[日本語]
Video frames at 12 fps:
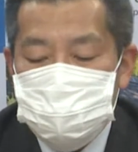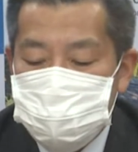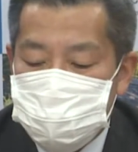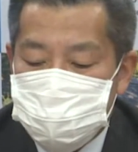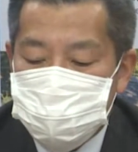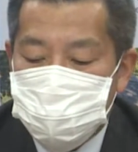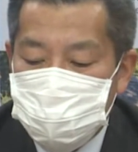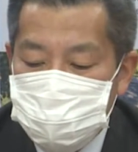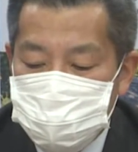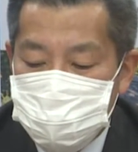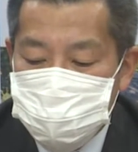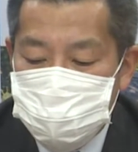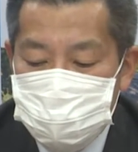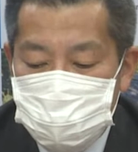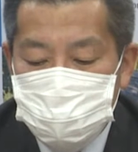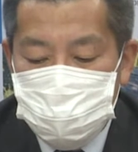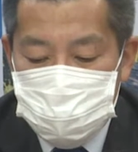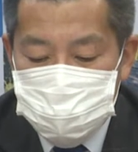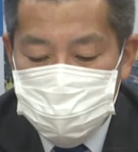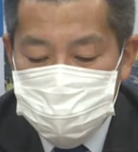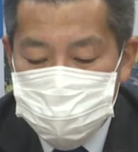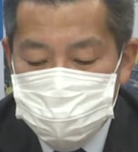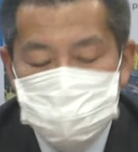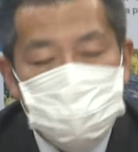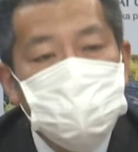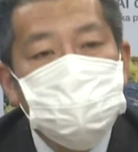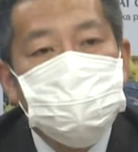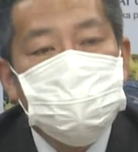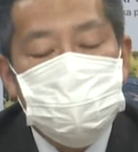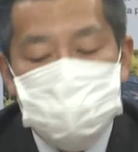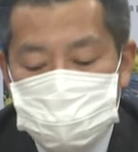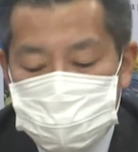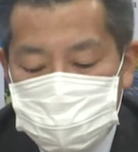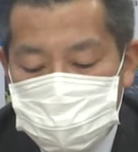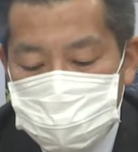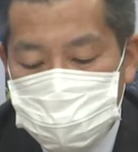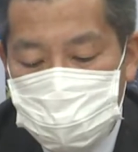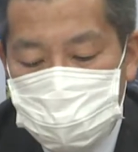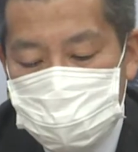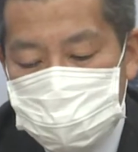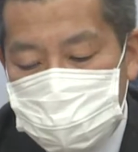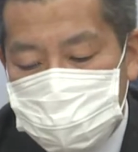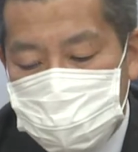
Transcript: 実像がそれぐらいなのかなというふうに思っています。というのは、やはり